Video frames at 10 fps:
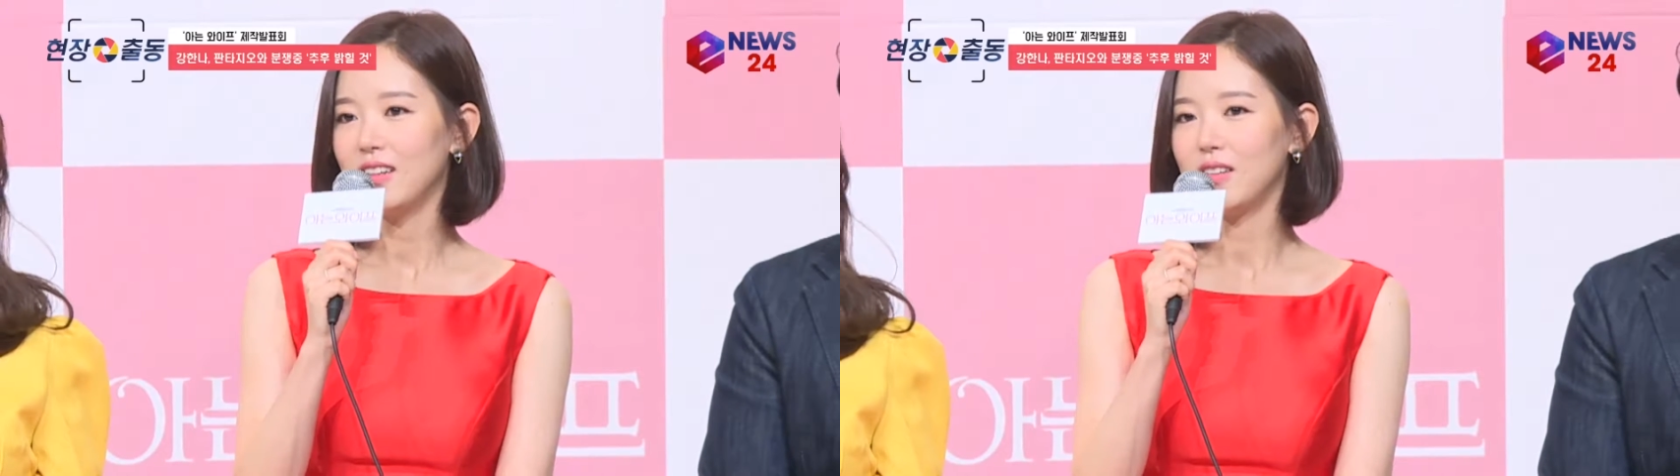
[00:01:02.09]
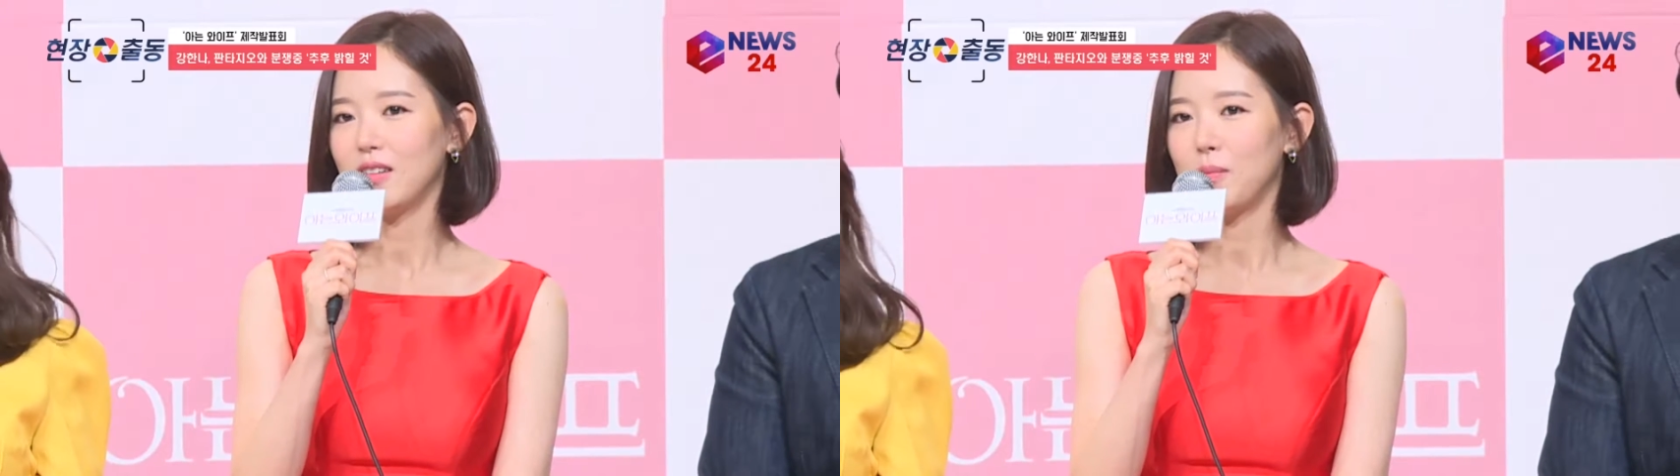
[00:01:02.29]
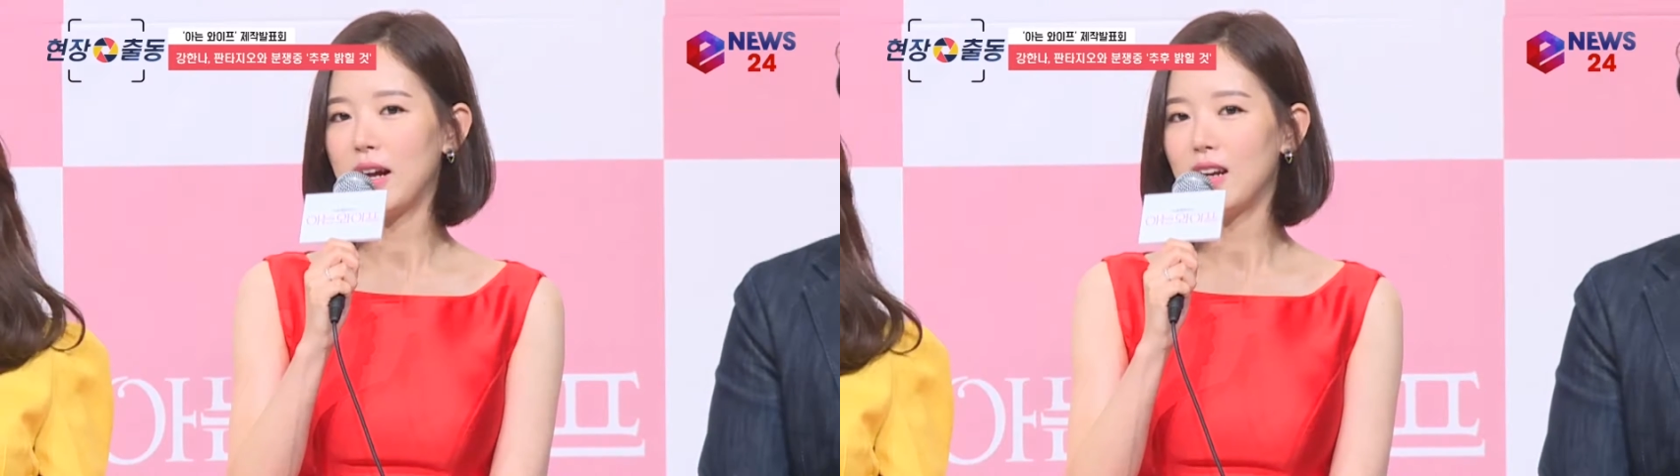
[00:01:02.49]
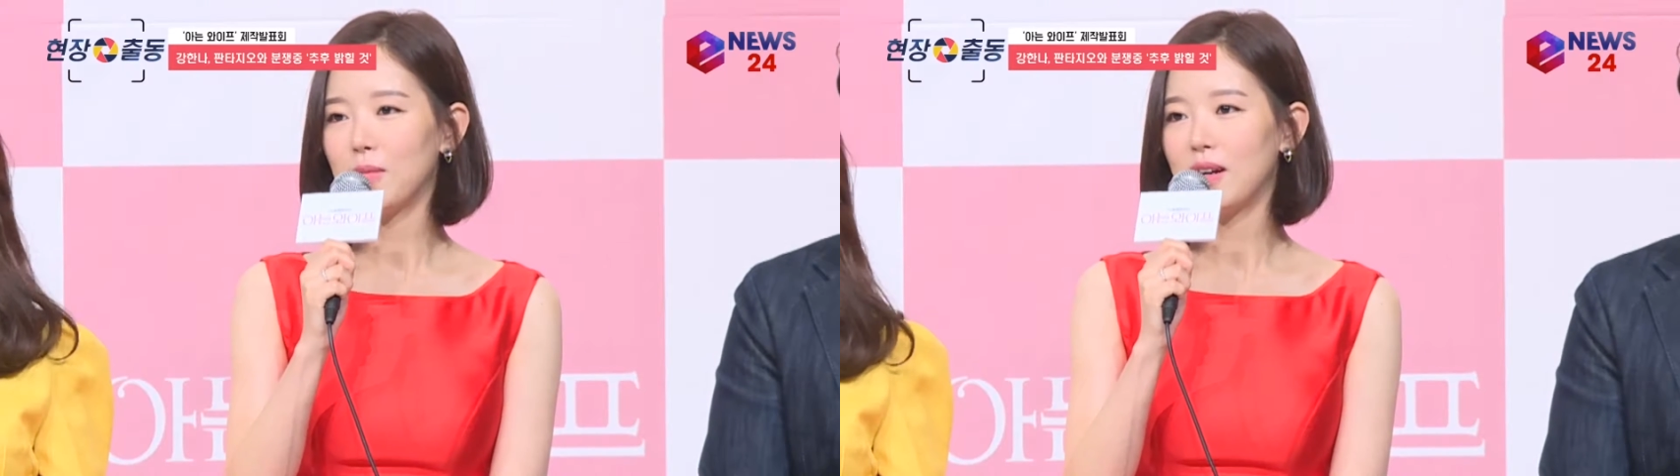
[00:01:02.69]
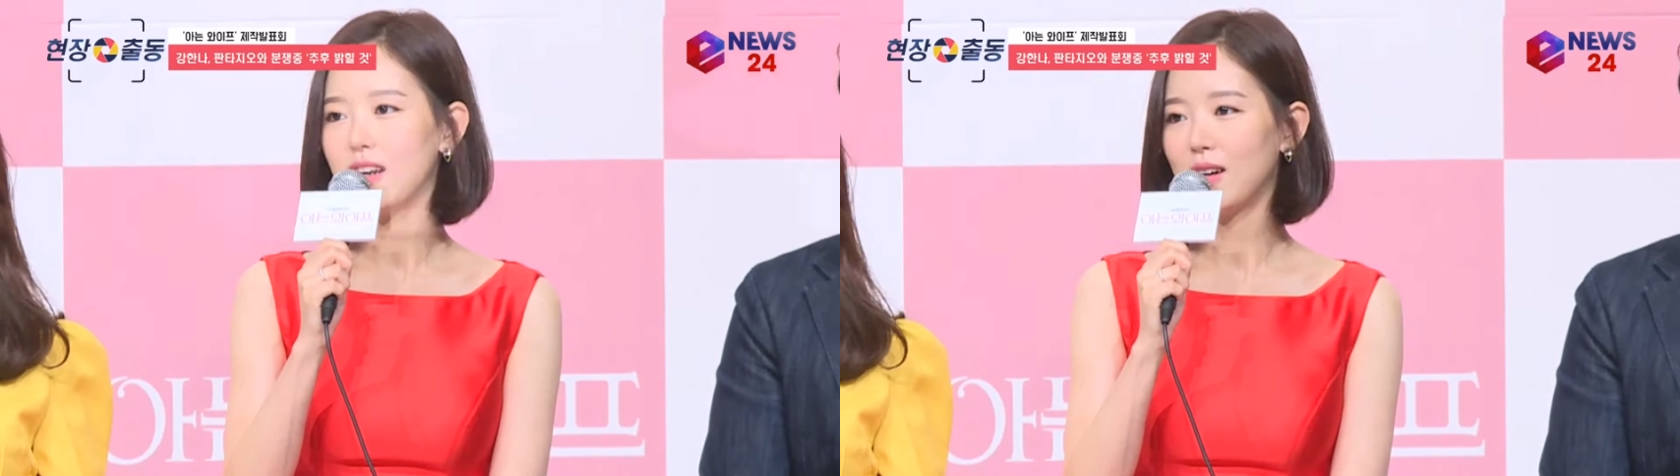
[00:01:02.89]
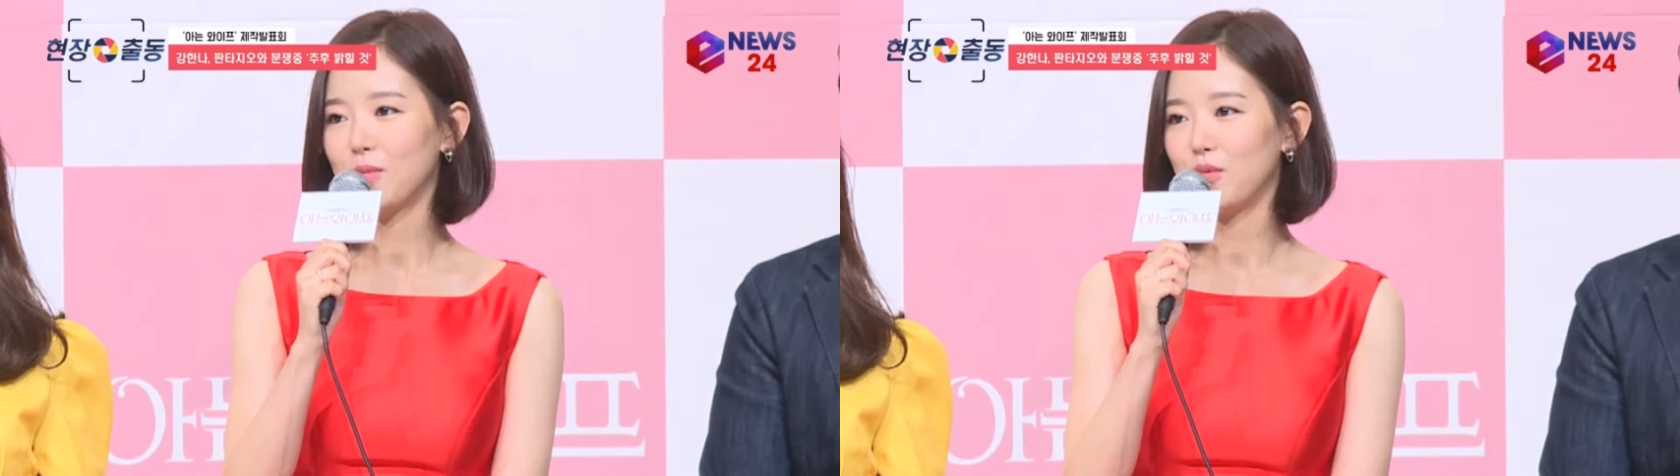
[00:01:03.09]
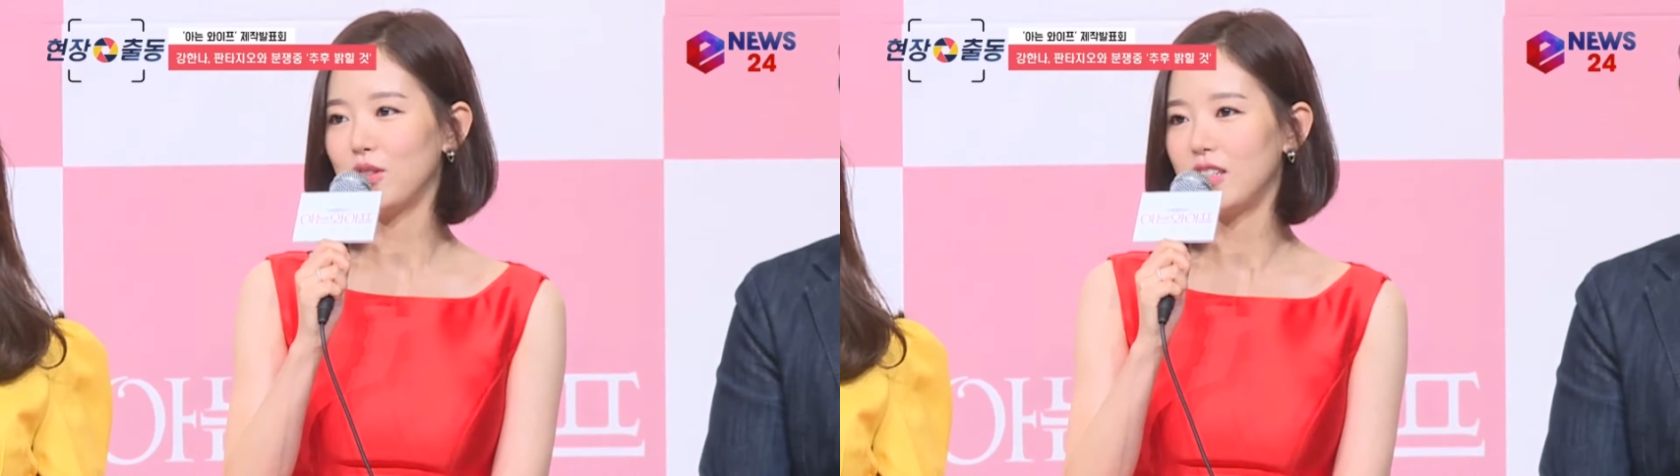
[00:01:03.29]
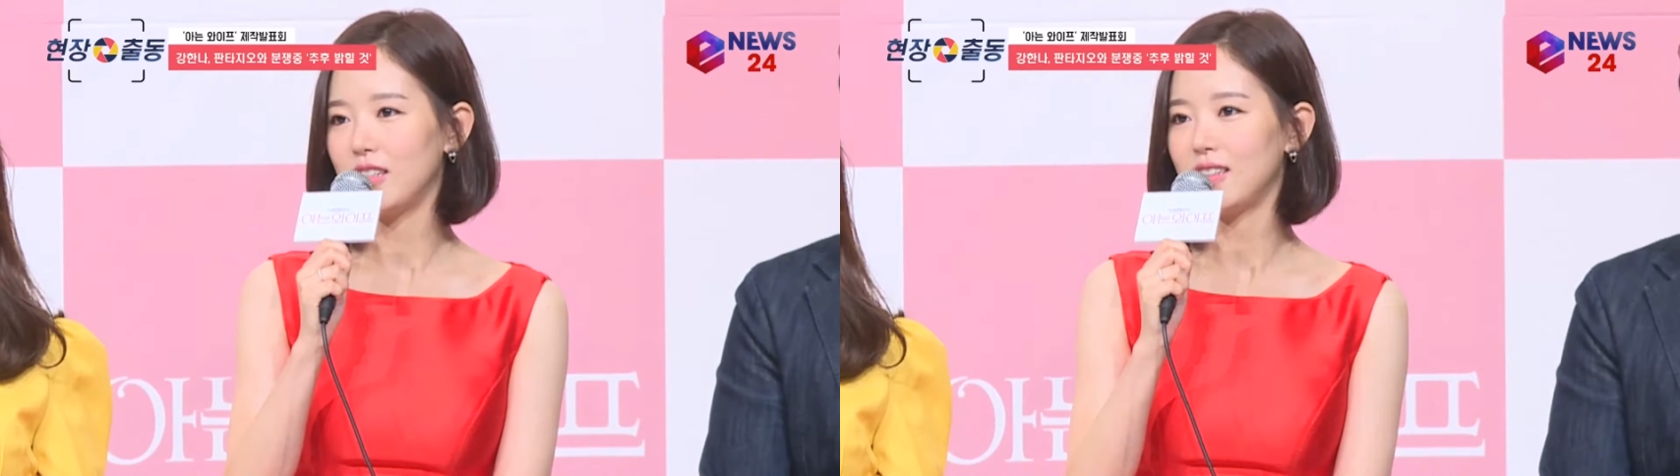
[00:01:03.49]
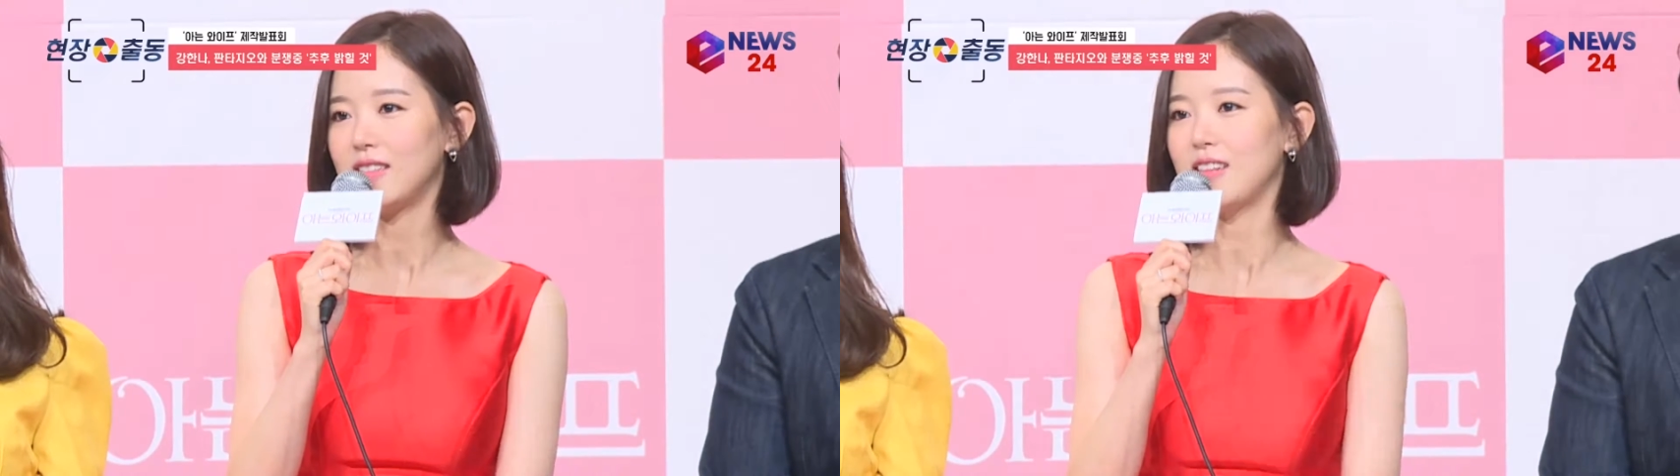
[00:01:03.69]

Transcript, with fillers: 이렇게 말랑말랑한 분위기의